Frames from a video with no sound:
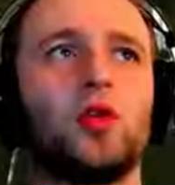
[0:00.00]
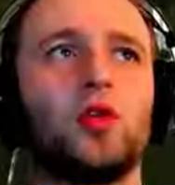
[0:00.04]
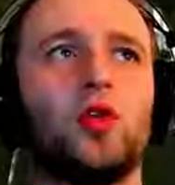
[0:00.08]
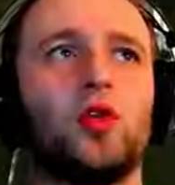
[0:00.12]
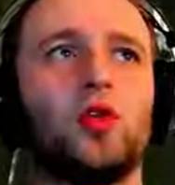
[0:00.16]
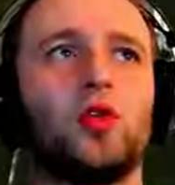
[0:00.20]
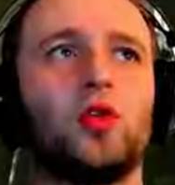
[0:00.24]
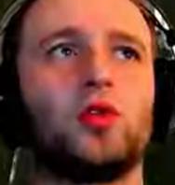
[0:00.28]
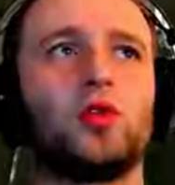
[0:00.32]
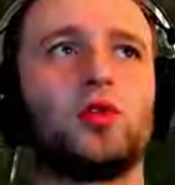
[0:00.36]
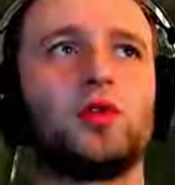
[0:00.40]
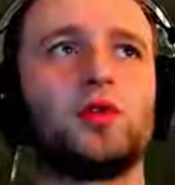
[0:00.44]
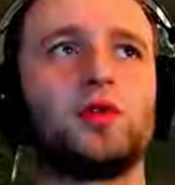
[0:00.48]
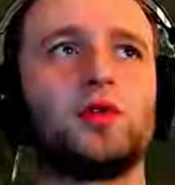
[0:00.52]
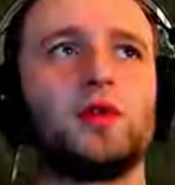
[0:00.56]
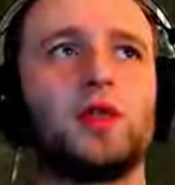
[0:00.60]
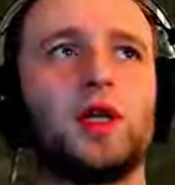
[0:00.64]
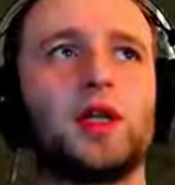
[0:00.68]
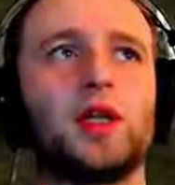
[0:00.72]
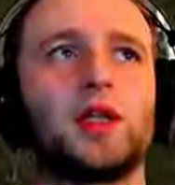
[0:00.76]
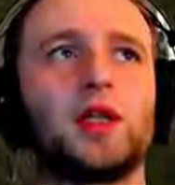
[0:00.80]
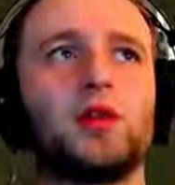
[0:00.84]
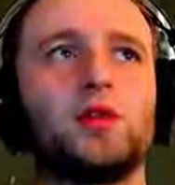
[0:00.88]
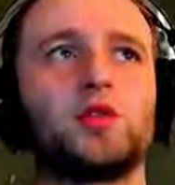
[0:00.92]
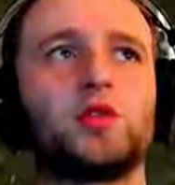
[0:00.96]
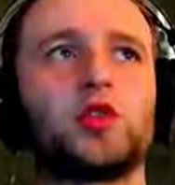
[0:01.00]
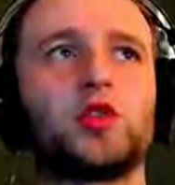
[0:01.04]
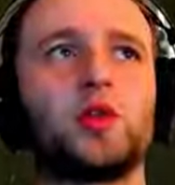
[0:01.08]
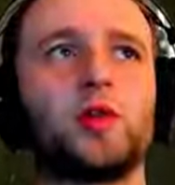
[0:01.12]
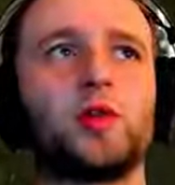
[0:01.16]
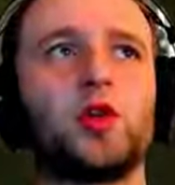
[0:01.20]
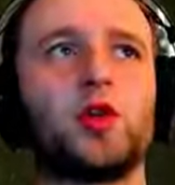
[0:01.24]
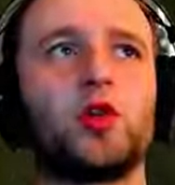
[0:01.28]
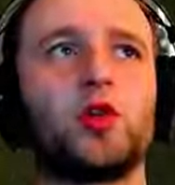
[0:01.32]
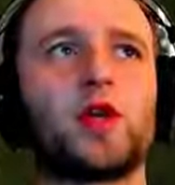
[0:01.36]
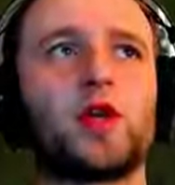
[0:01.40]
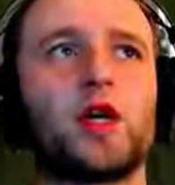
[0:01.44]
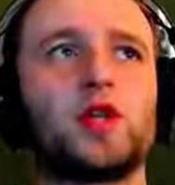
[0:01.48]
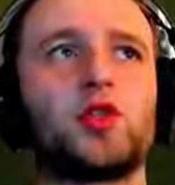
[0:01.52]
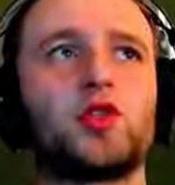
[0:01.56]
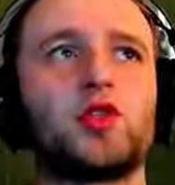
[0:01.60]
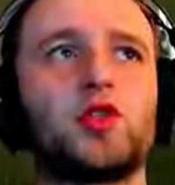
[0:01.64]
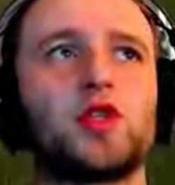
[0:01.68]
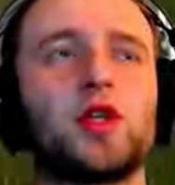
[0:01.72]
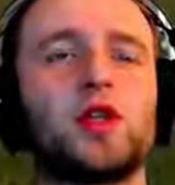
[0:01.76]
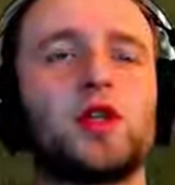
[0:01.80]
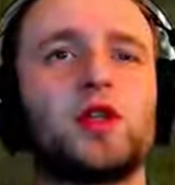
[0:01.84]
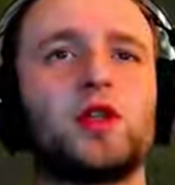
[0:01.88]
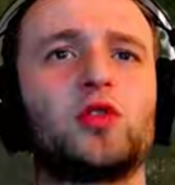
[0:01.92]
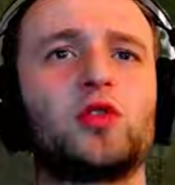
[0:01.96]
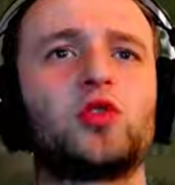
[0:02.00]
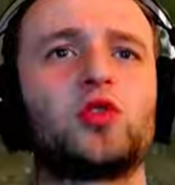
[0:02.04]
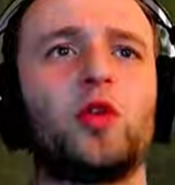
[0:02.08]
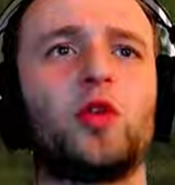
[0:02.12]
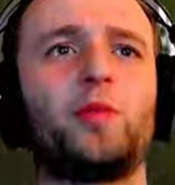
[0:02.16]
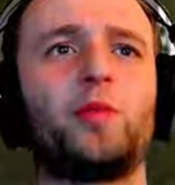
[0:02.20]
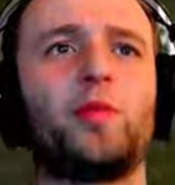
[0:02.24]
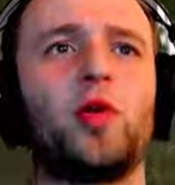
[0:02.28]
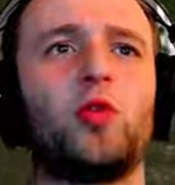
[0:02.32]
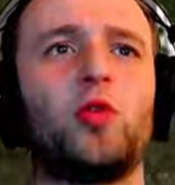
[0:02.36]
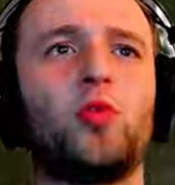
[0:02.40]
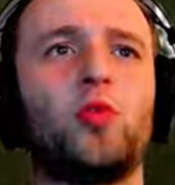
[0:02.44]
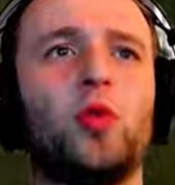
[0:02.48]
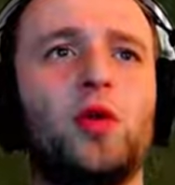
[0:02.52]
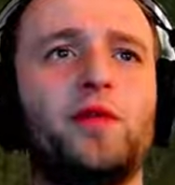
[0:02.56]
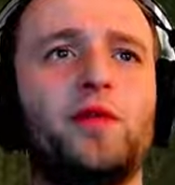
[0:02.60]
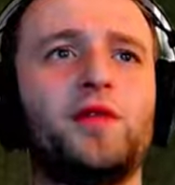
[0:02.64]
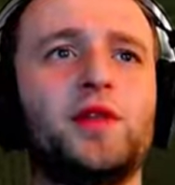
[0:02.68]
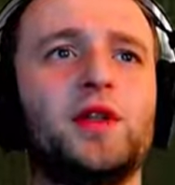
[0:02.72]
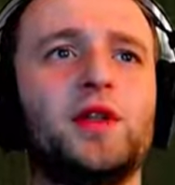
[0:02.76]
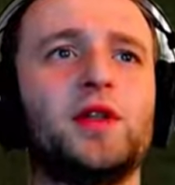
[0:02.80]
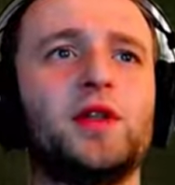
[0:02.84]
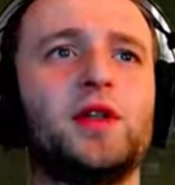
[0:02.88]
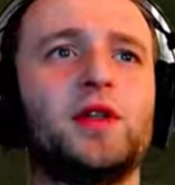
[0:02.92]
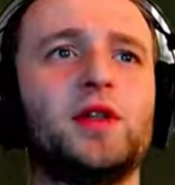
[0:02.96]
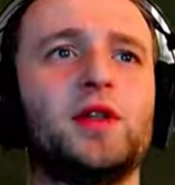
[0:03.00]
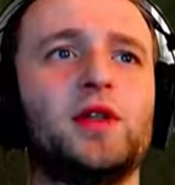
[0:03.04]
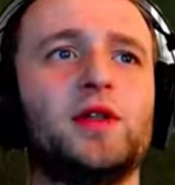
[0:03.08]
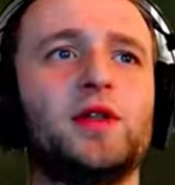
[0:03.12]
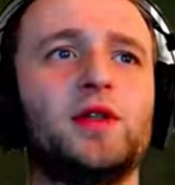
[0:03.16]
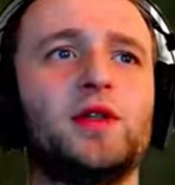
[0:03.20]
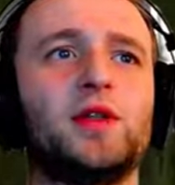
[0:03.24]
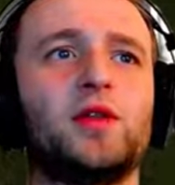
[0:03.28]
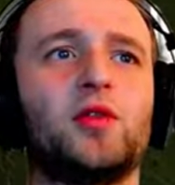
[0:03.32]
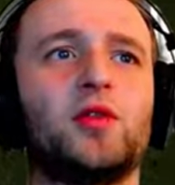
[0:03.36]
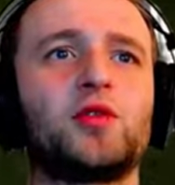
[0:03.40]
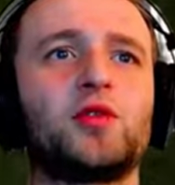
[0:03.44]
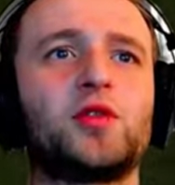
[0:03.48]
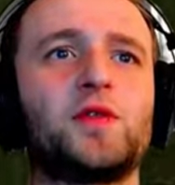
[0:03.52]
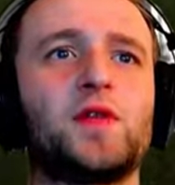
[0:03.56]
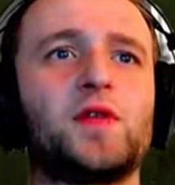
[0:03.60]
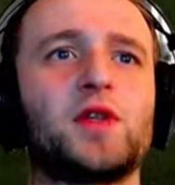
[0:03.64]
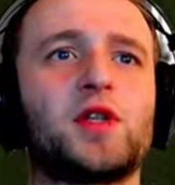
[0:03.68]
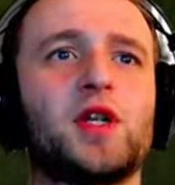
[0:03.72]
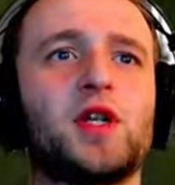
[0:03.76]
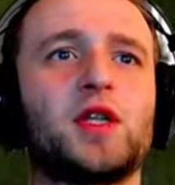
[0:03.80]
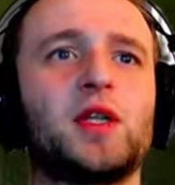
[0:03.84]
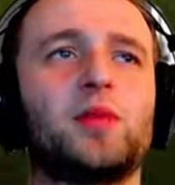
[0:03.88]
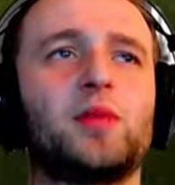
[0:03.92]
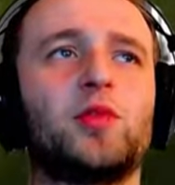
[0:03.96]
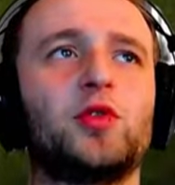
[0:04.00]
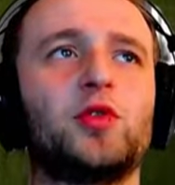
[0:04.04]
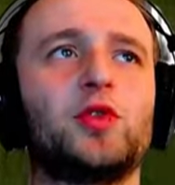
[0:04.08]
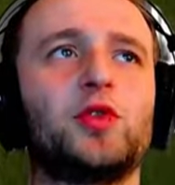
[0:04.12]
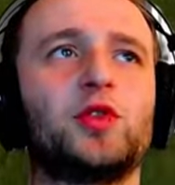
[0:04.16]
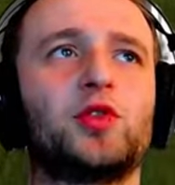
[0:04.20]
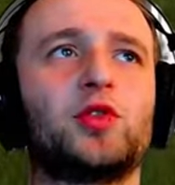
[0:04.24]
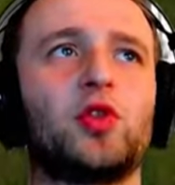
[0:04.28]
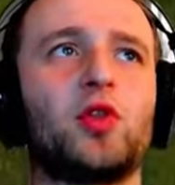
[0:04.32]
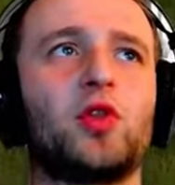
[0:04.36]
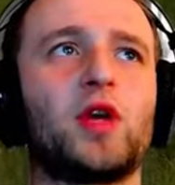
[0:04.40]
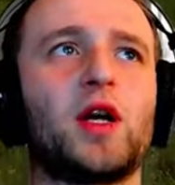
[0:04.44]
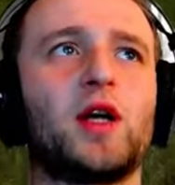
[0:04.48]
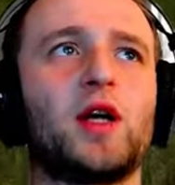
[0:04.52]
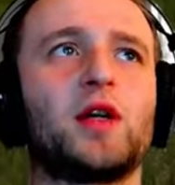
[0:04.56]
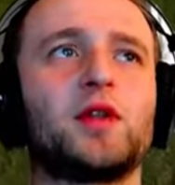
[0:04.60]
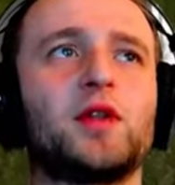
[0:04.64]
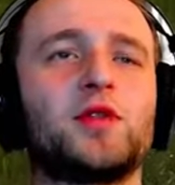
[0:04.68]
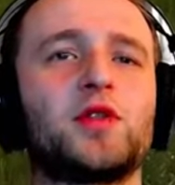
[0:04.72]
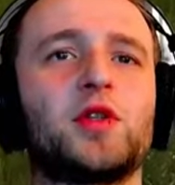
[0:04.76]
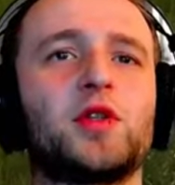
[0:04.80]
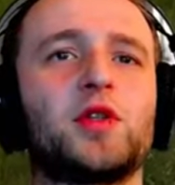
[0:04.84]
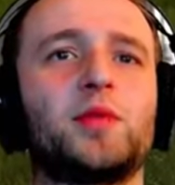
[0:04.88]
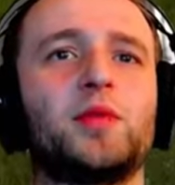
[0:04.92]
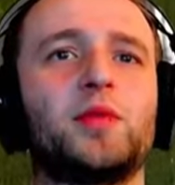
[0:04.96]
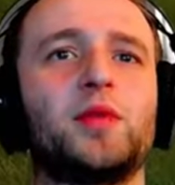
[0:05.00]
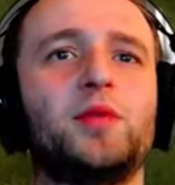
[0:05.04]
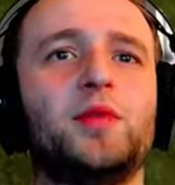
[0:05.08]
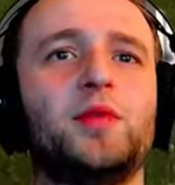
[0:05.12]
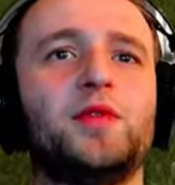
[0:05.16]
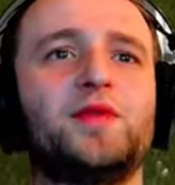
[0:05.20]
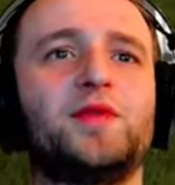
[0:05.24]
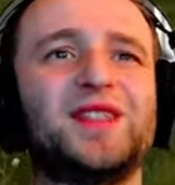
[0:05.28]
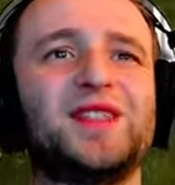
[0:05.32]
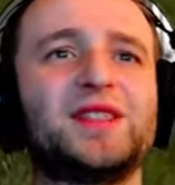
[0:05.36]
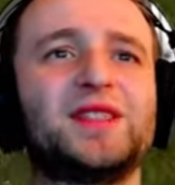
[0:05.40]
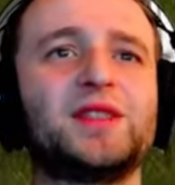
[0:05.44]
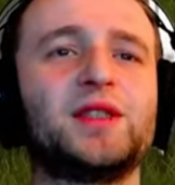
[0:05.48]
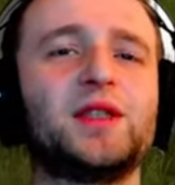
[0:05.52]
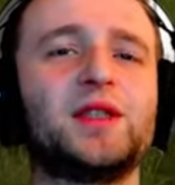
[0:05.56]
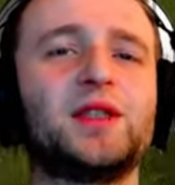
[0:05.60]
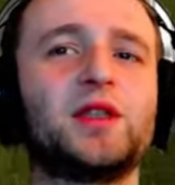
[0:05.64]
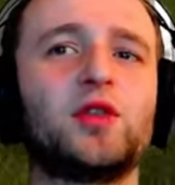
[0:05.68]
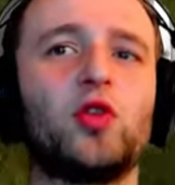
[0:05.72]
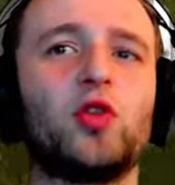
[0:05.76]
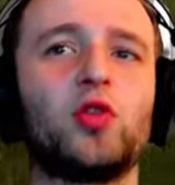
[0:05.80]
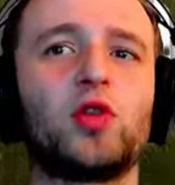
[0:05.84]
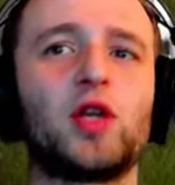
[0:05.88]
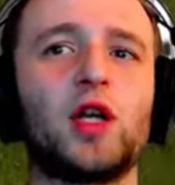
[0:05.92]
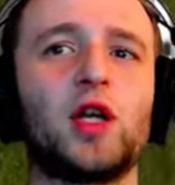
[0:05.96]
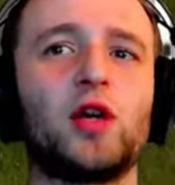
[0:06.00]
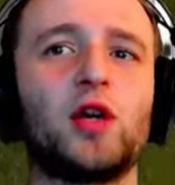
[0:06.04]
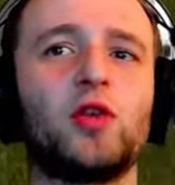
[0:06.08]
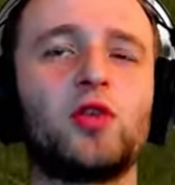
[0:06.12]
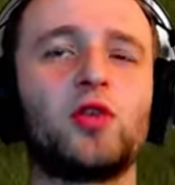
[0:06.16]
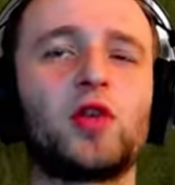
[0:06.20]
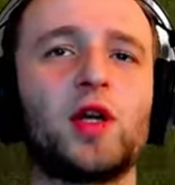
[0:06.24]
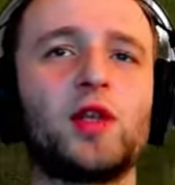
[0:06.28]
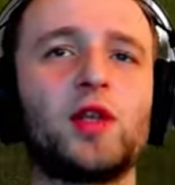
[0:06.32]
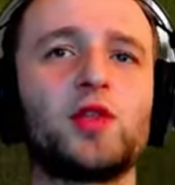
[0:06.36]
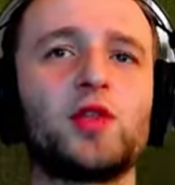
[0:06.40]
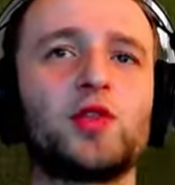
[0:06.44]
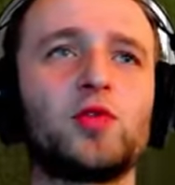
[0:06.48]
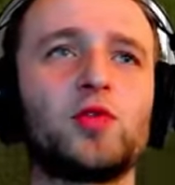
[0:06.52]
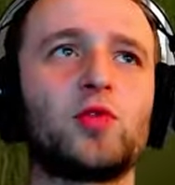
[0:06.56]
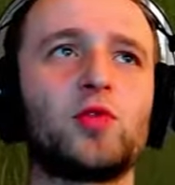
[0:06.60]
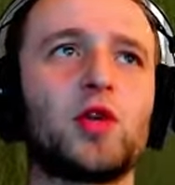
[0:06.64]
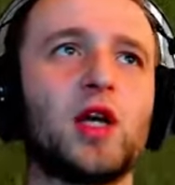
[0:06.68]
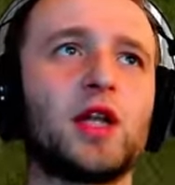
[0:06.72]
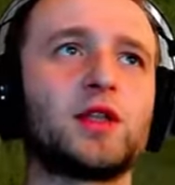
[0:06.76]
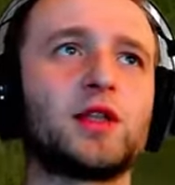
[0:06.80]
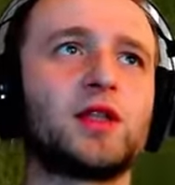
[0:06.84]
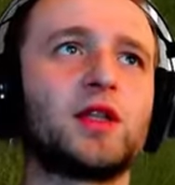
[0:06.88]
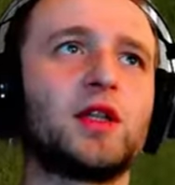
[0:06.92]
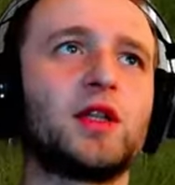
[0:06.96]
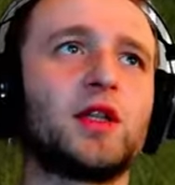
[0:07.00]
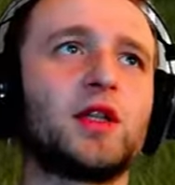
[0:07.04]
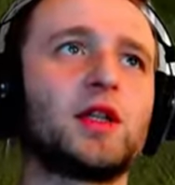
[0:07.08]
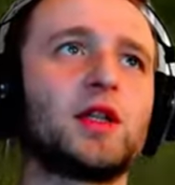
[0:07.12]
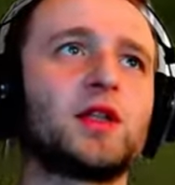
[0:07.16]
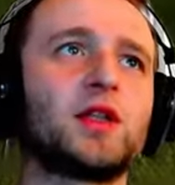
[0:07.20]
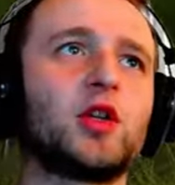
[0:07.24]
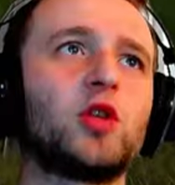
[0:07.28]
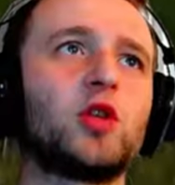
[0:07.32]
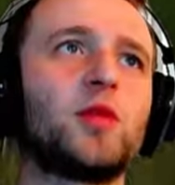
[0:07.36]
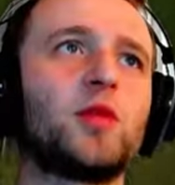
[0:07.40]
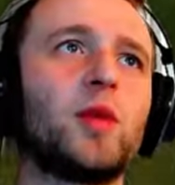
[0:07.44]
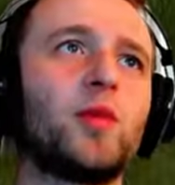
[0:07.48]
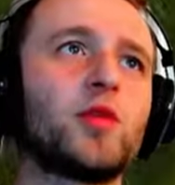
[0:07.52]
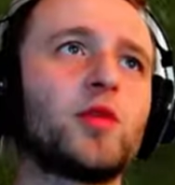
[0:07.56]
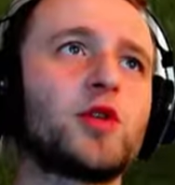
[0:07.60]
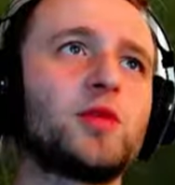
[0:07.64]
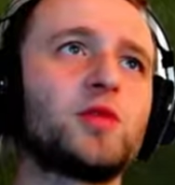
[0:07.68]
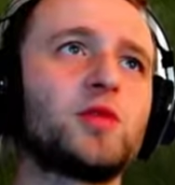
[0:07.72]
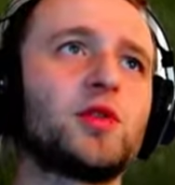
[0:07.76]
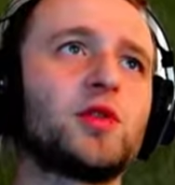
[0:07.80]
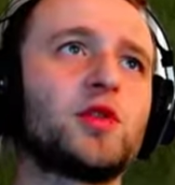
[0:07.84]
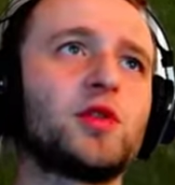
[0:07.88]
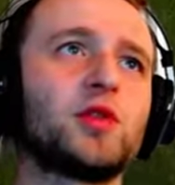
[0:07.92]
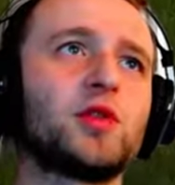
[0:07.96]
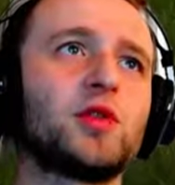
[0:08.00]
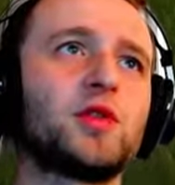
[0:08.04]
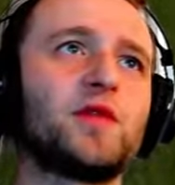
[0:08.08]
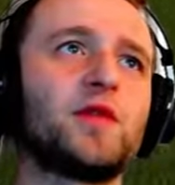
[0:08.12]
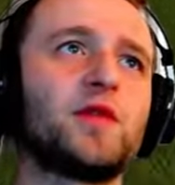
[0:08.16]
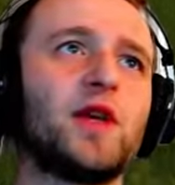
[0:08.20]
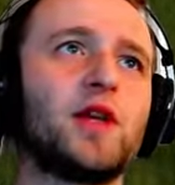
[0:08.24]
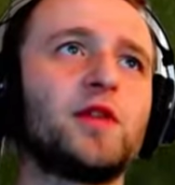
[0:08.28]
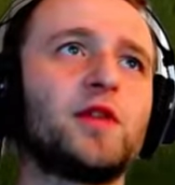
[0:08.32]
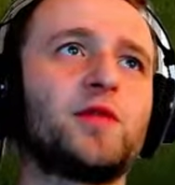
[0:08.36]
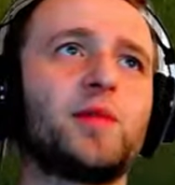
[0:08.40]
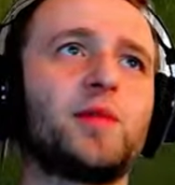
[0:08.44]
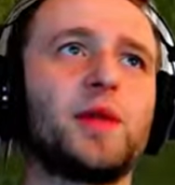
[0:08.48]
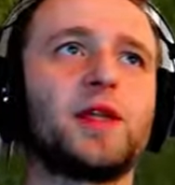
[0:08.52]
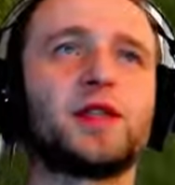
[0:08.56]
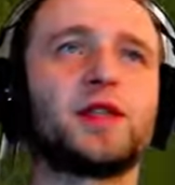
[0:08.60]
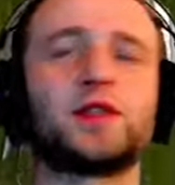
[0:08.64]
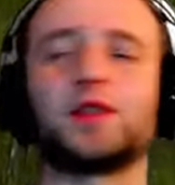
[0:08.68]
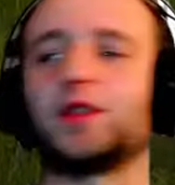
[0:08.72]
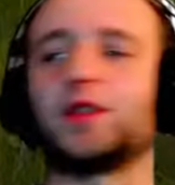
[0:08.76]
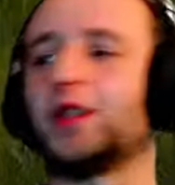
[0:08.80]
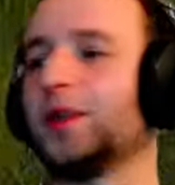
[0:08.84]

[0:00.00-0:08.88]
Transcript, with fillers: No, ja dałem sobie ograniczenie do połowy odświeżania monitora, żeby mi VSync ograniczył klatki, dlatego mam 82 FPS.